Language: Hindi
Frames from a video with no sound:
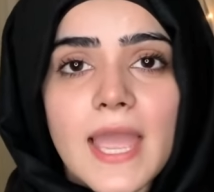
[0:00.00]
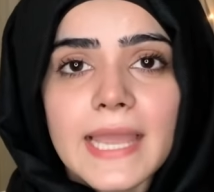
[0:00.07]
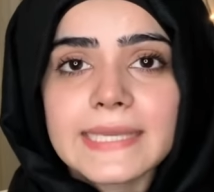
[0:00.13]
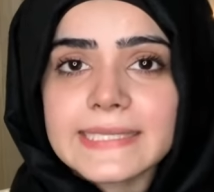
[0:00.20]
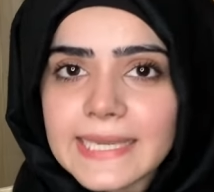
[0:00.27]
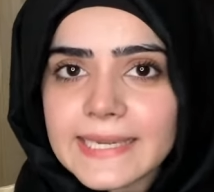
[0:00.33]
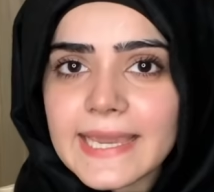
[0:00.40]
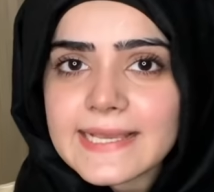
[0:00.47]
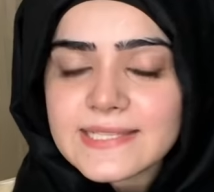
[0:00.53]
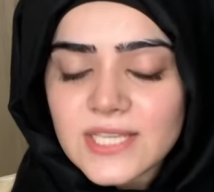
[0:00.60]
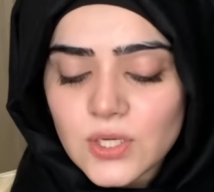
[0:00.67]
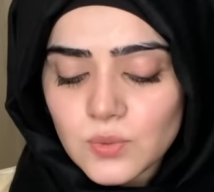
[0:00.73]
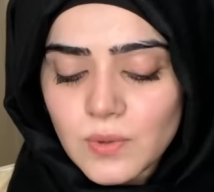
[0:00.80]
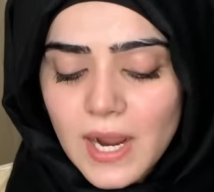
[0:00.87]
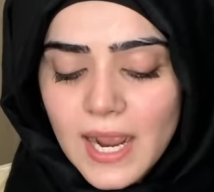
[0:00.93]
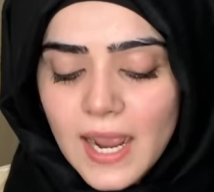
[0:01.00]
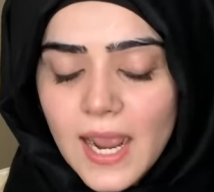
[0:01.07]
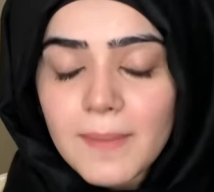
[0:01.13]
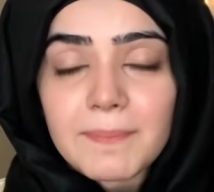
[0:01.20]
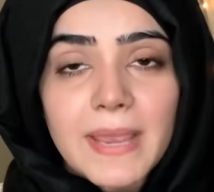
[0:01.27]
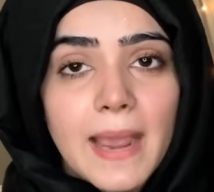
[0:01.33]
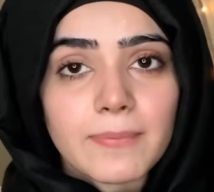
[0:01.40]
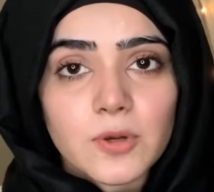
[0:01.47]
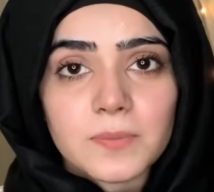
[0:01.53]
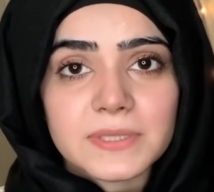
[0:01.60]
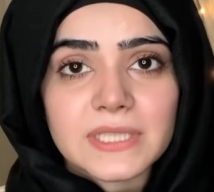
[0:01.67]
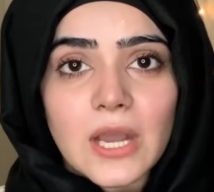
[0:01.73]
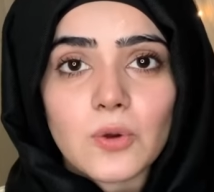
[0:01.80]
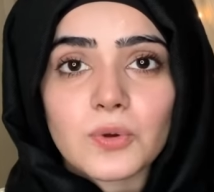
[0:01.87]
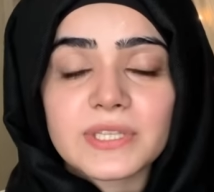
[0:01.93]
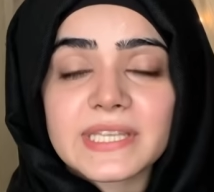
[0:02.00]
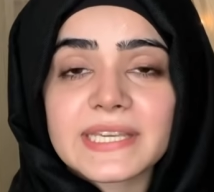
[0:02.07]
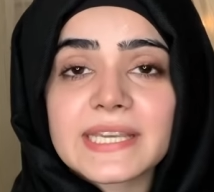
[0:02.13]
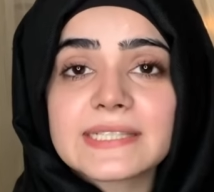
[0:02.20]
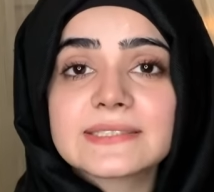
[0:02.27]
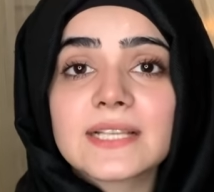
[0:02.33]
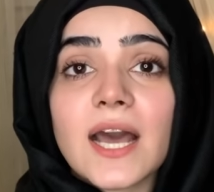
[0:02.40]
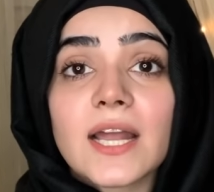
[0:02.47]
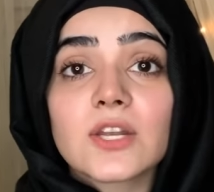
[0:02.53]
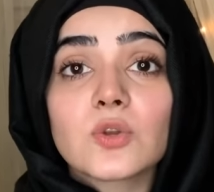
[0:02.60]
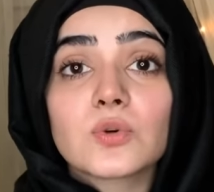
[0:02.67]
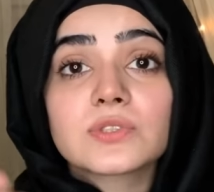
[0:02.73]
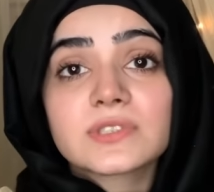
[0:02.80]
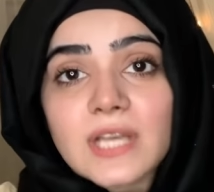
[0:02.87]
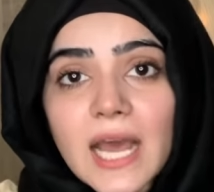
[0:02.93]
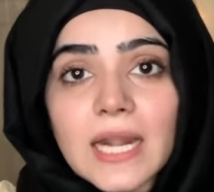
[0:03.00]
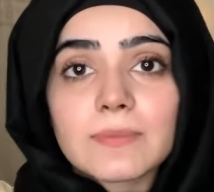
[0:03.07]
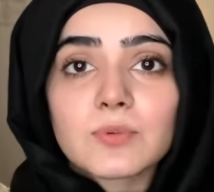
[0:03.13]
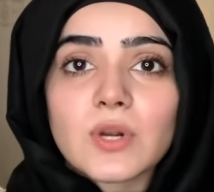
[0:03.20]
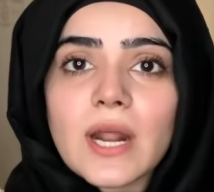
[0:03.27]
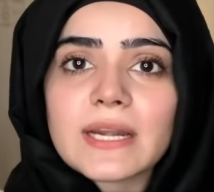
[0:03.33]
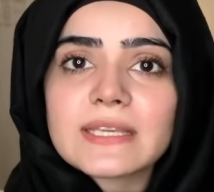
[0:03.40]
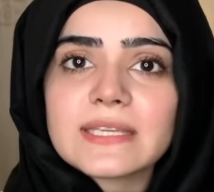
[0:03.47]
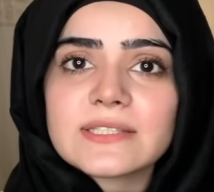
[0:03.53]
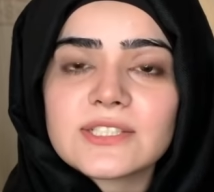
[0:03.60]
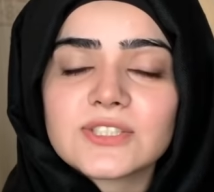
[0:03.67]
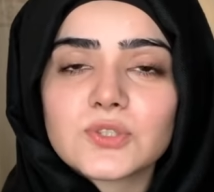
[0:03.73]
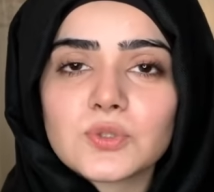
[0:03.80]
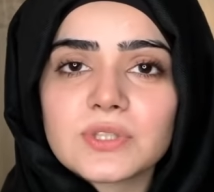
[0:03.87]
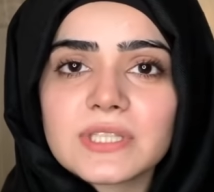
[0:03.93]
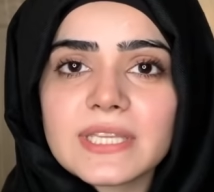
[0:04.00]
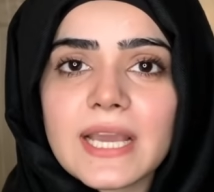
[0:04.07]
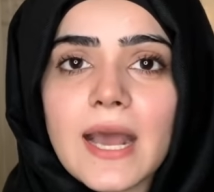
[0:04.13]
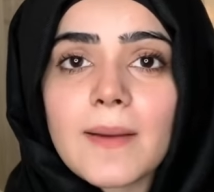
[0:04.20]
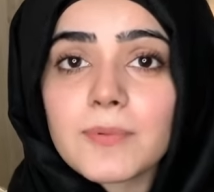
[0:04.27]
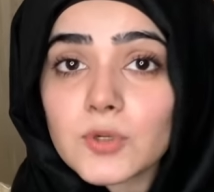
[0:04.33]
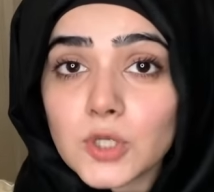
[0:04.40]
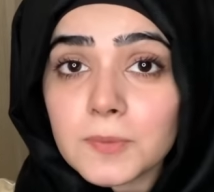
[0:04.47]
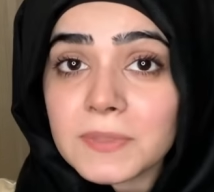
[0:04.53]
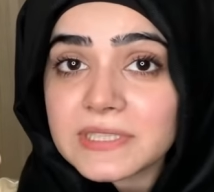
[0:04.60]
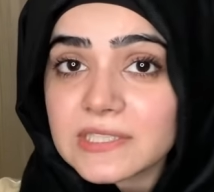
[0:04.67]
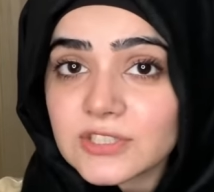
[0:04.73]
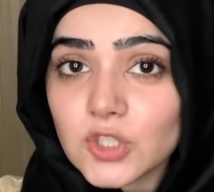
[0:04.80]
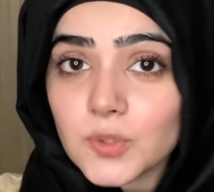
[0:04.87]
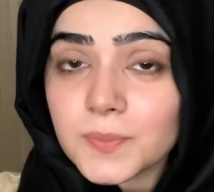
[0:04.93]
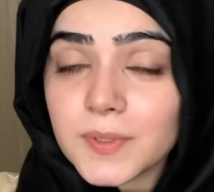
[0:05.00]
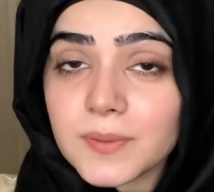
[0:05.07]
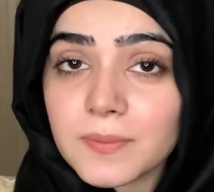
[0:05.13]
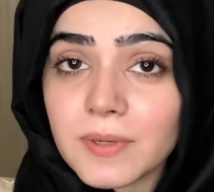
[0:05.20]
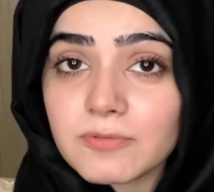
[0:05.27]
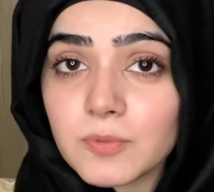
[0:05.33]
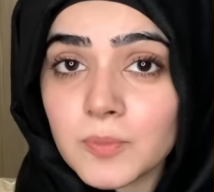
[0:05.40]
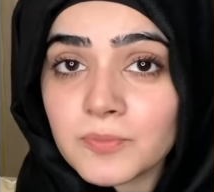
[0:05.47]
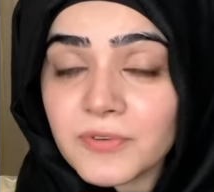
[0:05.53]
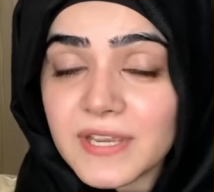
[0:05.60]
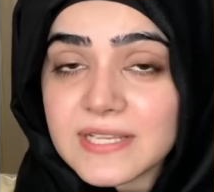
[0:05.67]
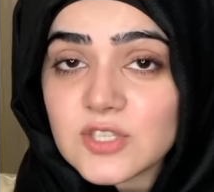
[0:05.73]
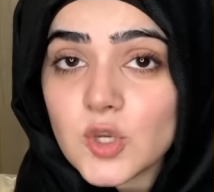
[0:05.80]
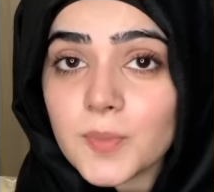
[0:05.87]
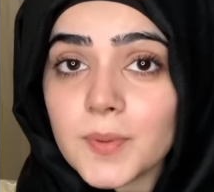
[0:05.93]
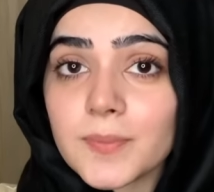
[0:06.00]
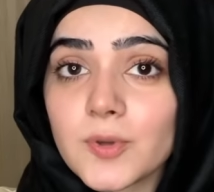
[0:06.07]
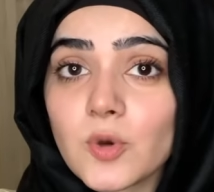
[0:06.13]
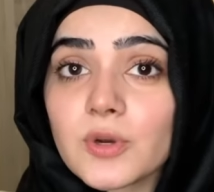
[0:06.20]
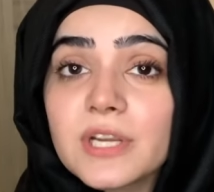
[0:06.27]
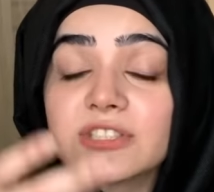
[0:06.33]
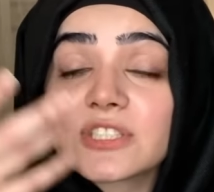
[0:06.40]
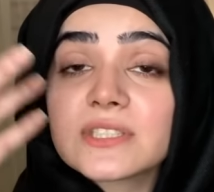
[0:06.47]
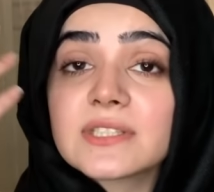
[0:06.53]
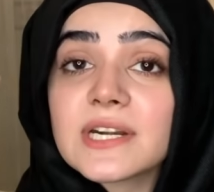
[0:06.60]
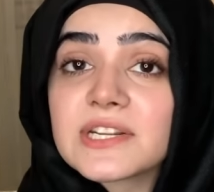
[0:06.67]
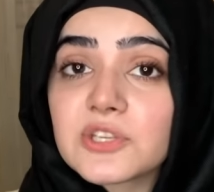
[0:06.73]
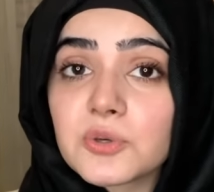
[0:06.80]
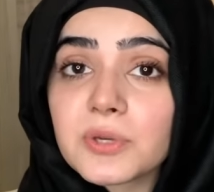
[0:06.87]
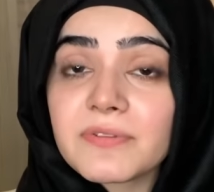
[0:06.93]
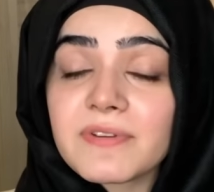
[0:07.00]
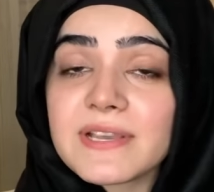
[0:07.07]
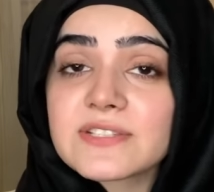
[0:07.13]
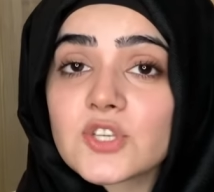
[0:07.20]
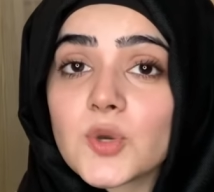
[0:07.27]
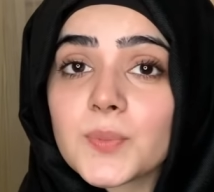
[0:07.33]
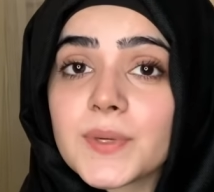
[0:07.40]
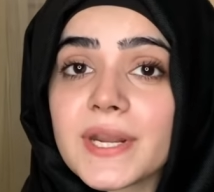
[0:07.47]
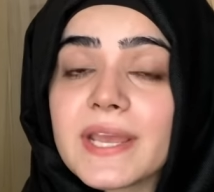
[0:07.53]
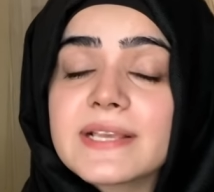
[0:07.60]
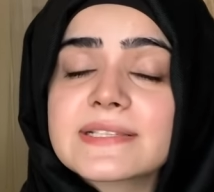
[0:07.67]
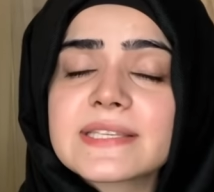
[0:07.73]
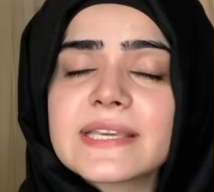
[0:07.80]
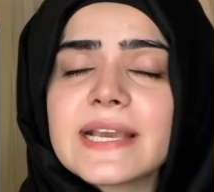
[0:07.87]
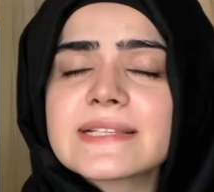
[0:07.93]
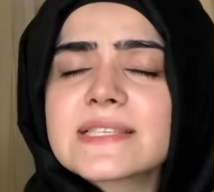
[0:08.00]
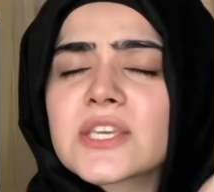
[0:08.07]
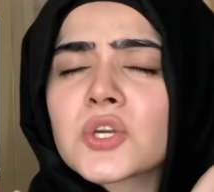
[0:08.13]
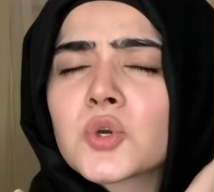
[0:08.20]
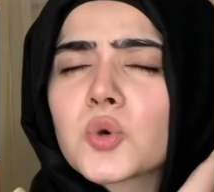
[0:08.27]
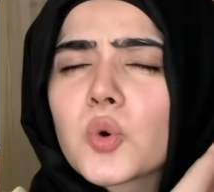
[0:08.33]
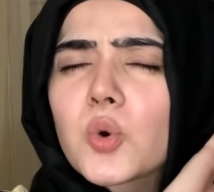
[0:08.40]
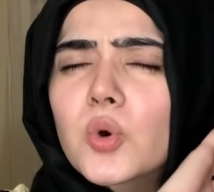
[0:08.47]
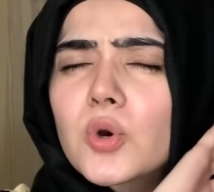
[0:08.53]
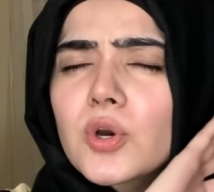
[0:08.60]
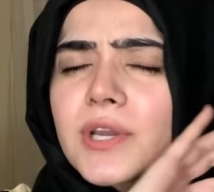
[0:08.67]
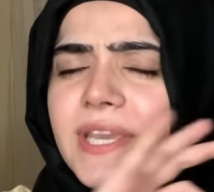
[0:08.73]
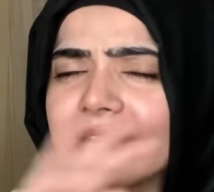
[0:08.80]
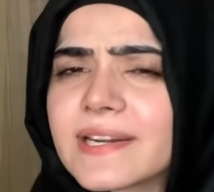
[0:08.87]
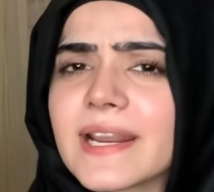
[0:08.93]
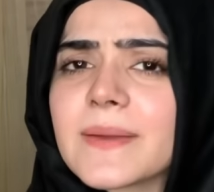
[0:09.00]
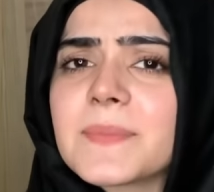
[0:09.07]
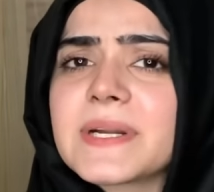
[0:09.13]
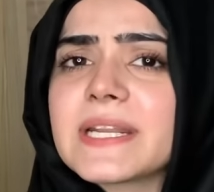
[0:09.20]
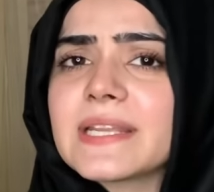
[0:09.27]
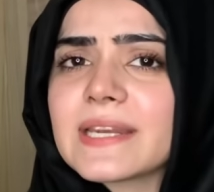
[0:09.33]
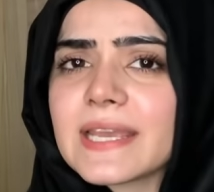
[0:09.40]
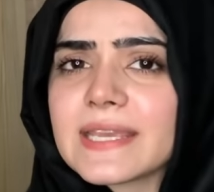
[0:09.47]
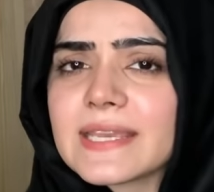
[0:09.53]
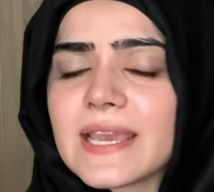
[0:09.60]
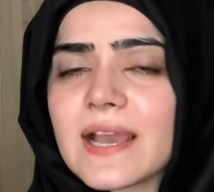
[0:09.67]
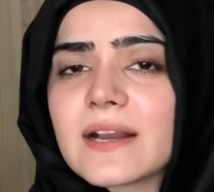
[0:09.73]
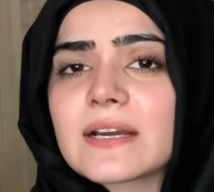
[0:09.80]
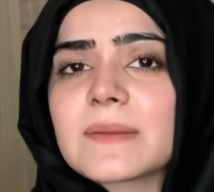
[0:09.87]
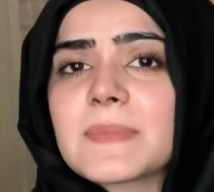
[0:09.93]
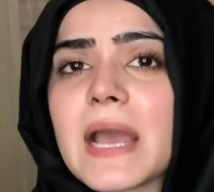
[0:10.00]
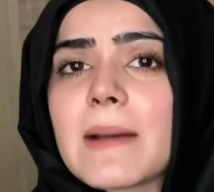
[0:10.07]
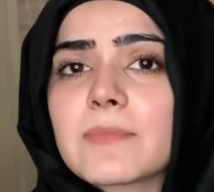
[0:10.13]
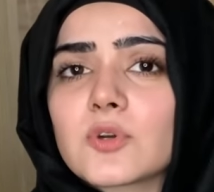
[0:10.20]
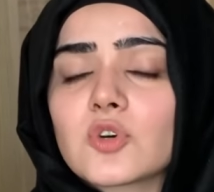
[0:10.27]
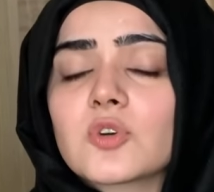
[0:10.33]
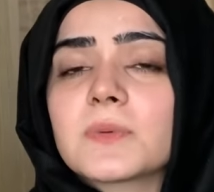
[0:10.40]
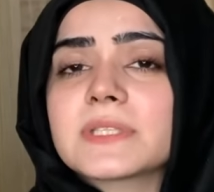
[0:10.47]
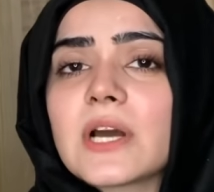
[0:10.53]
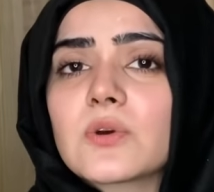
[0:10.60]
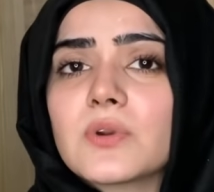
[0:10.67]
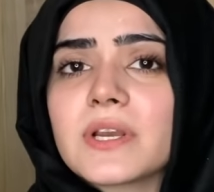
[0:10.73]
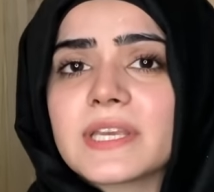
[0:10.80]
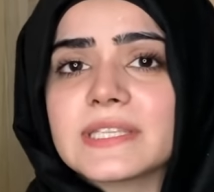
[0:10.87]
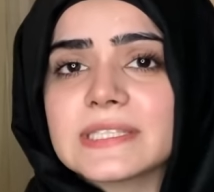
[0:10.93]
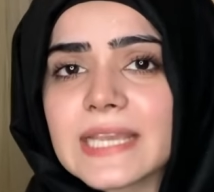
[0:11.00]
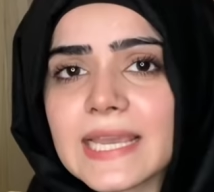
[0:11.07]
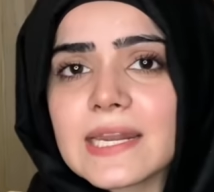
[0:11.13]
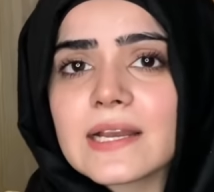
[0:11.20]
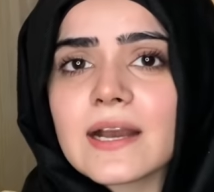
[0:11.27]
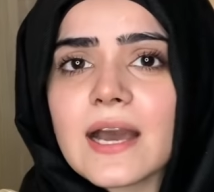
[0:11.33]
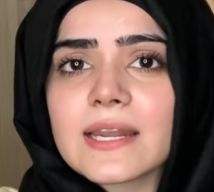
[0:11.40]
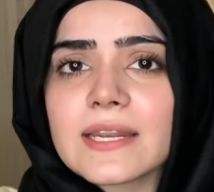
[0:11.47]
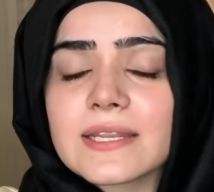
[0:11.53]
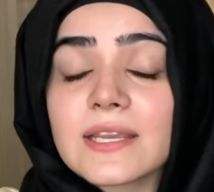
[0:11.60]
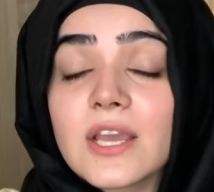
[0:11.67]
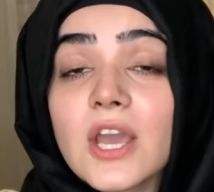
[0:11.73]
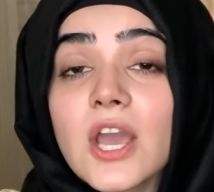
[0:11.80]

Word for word: ये कैसे हुआ अब मैं आपको बताऊंगी देखिए सालों साल पुरानी ये चीज होती है आप लोगों की मदर्स के ऊपर फेस के ऊपर भी होगी जिन लड़कियों के फेस के ऊपर है इसकी ऐसी कोई रेमेडी नहीं है अगर मैं आप लोगों को बताऊं ना कि ये लगा लें